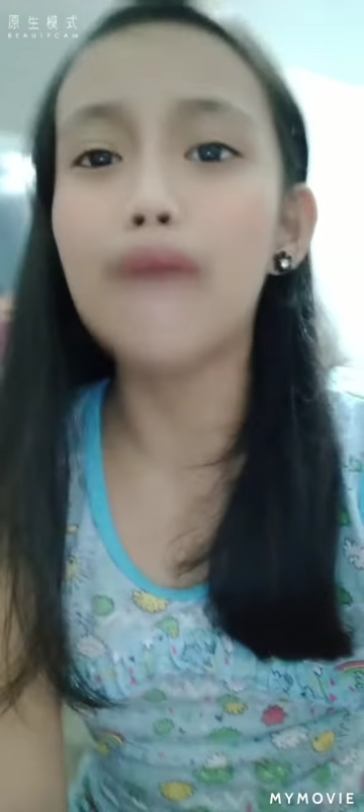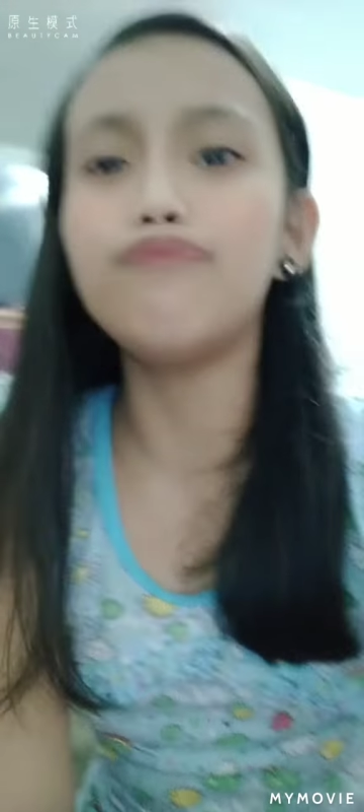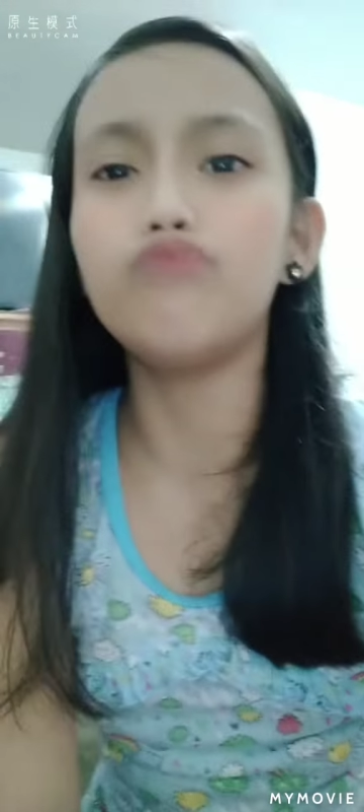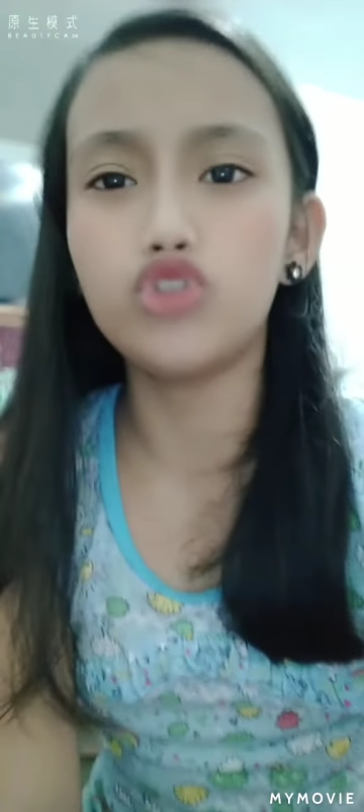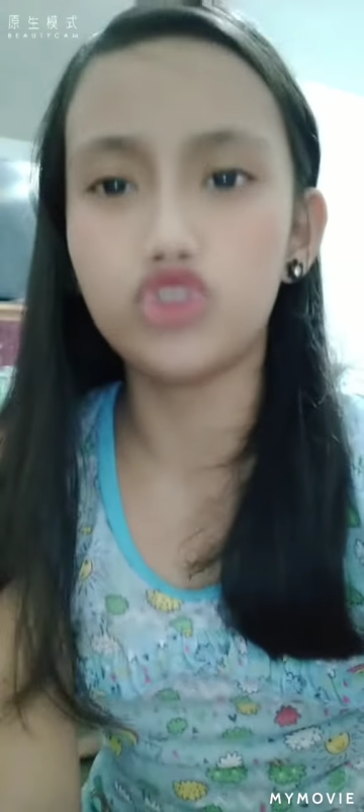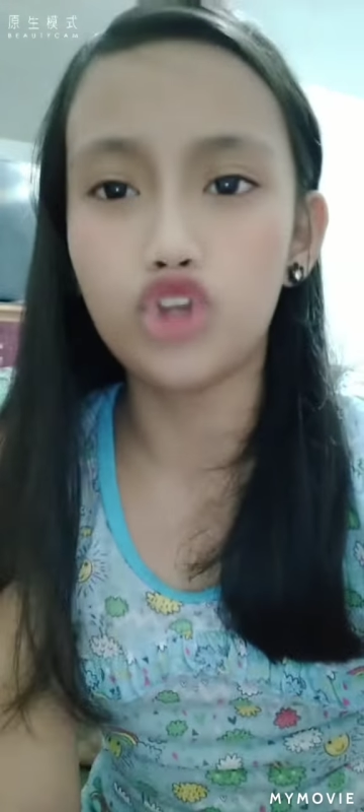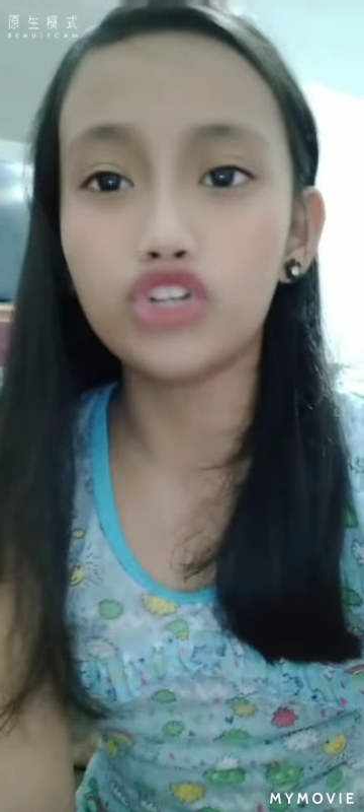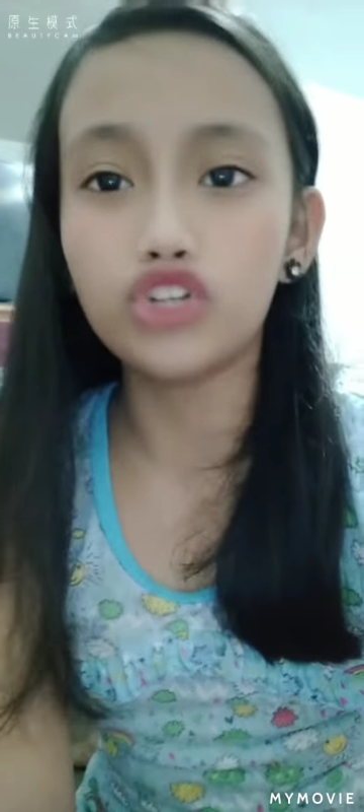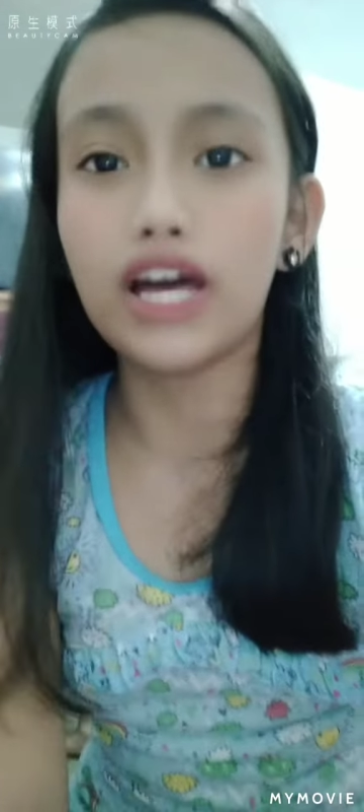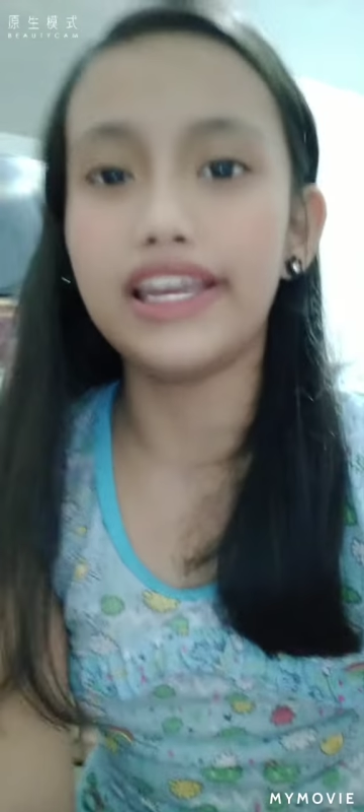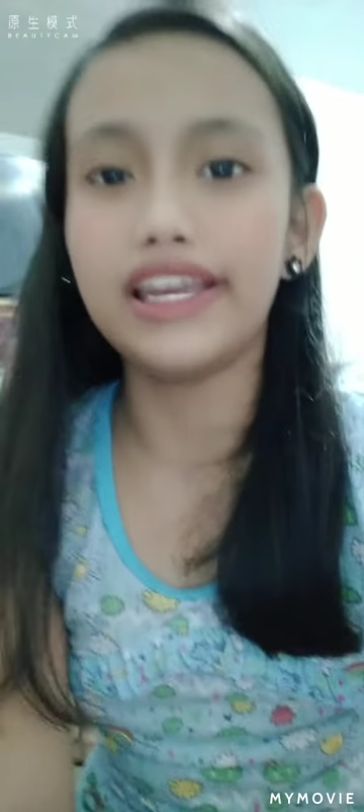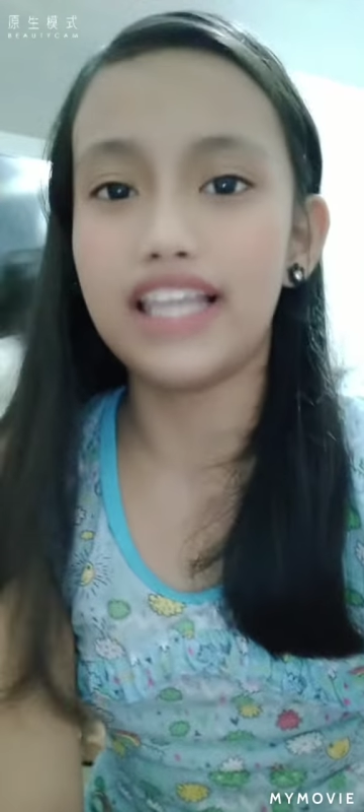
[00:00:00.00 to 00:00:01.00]
at bundok
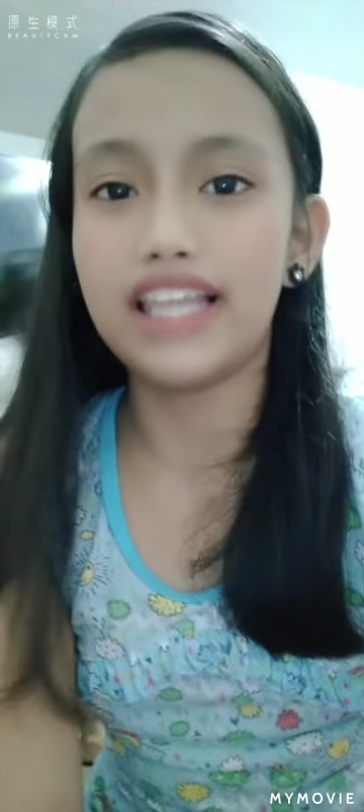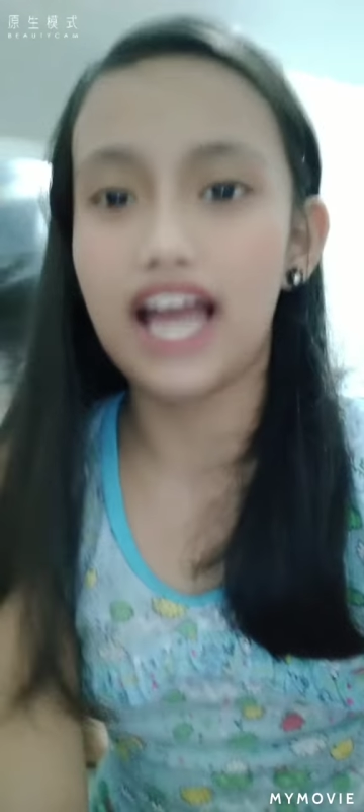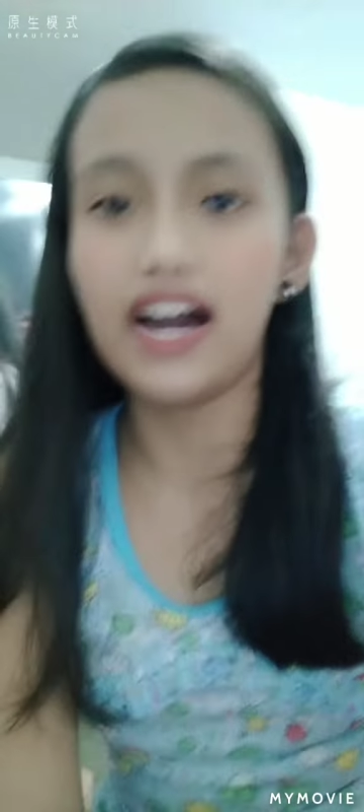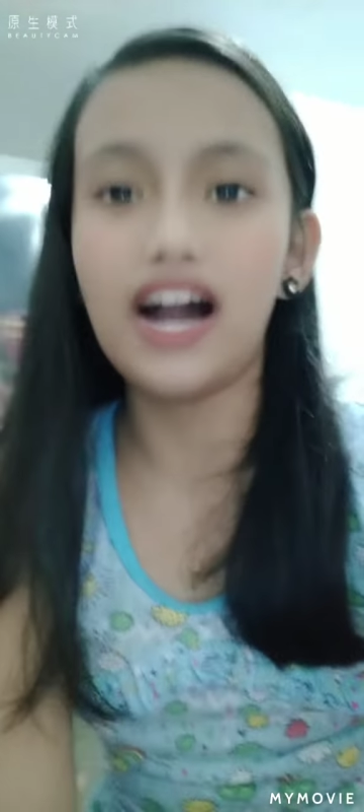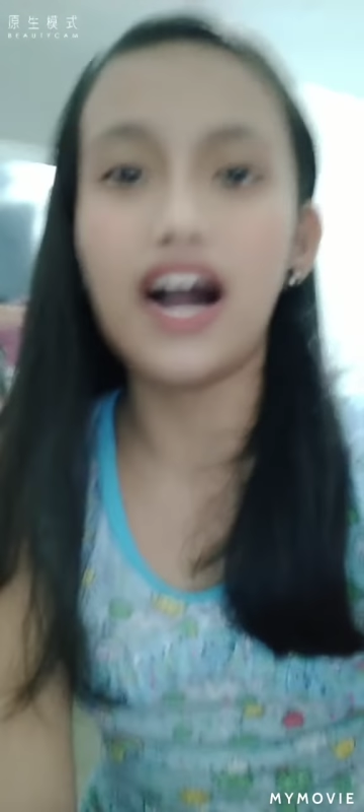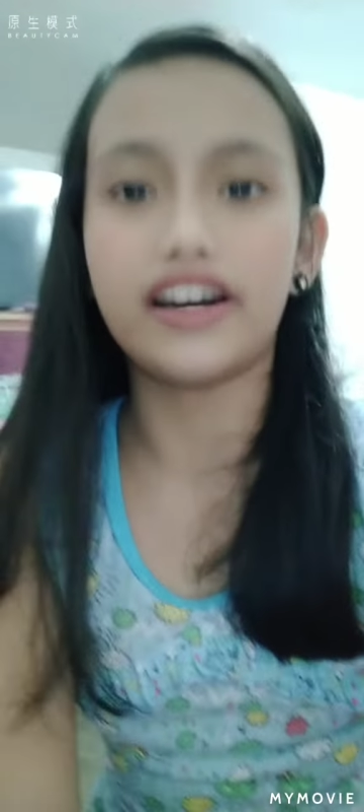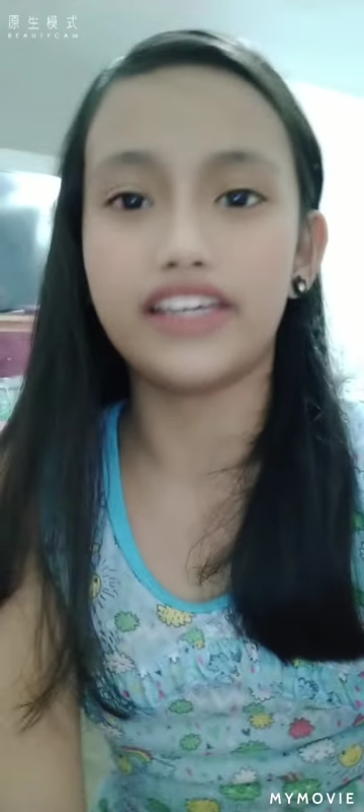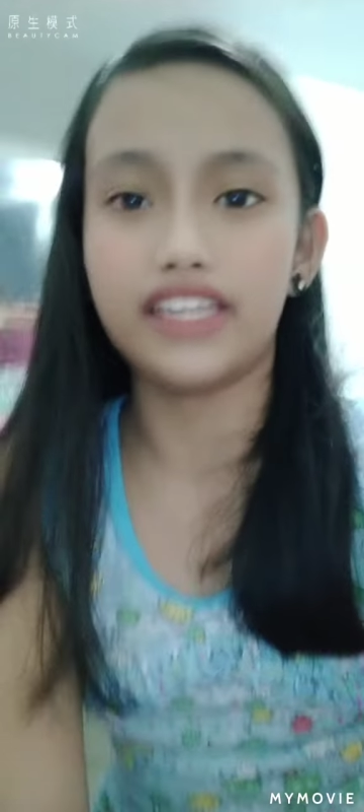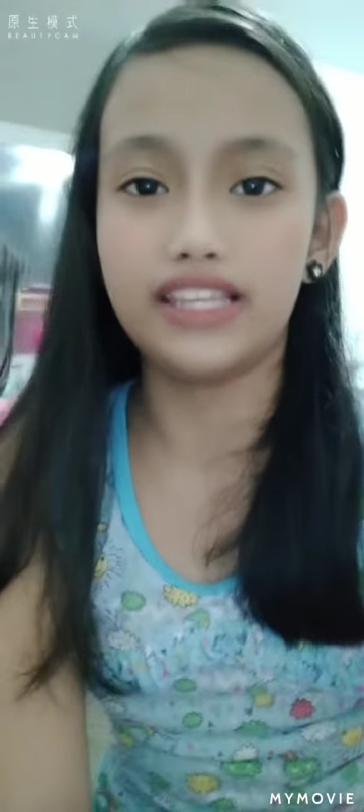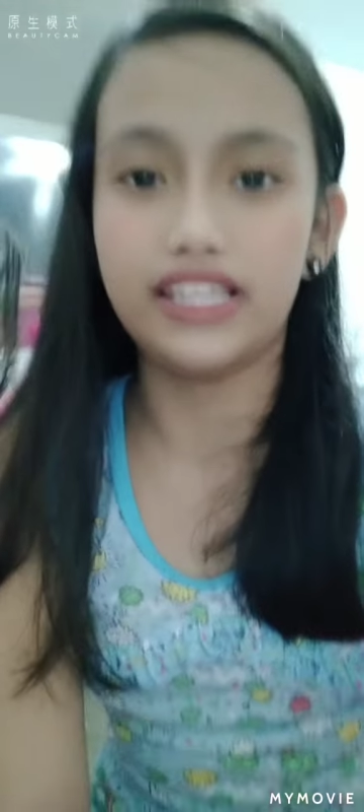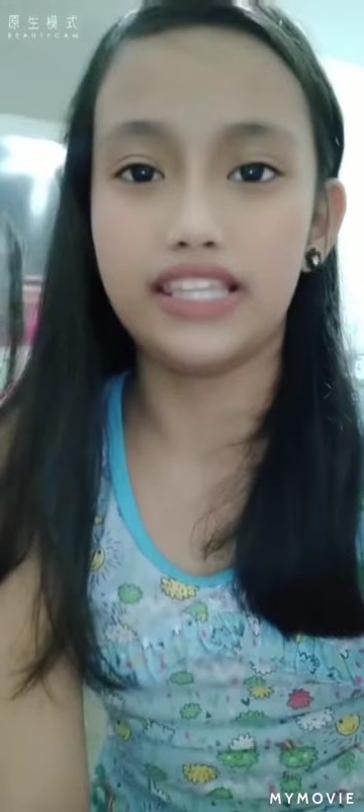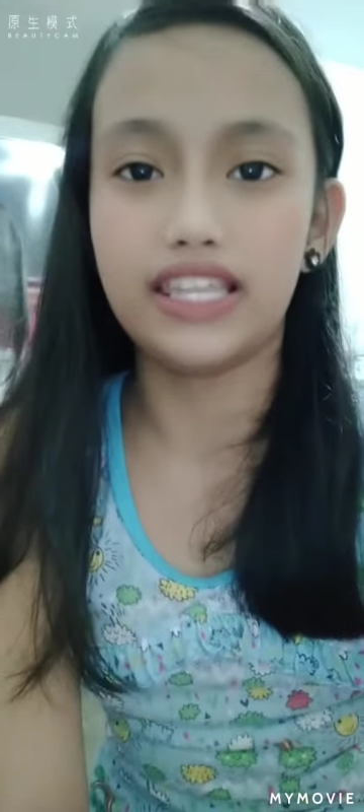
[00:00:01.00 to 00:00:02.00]
na kailangang
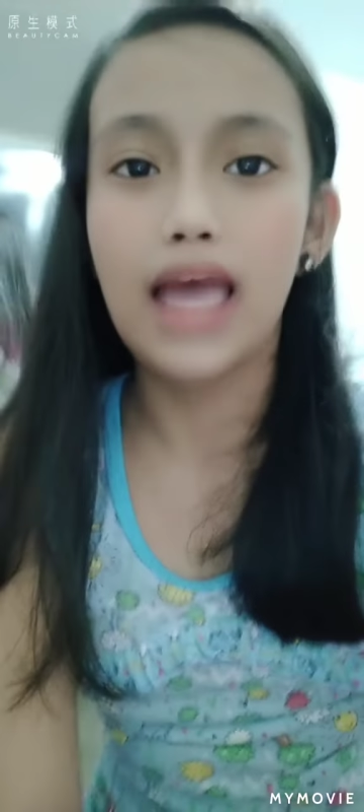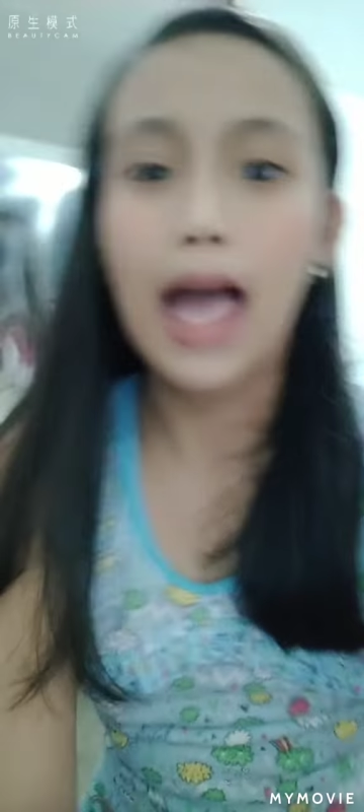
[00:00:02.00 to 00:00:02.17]
akyatin.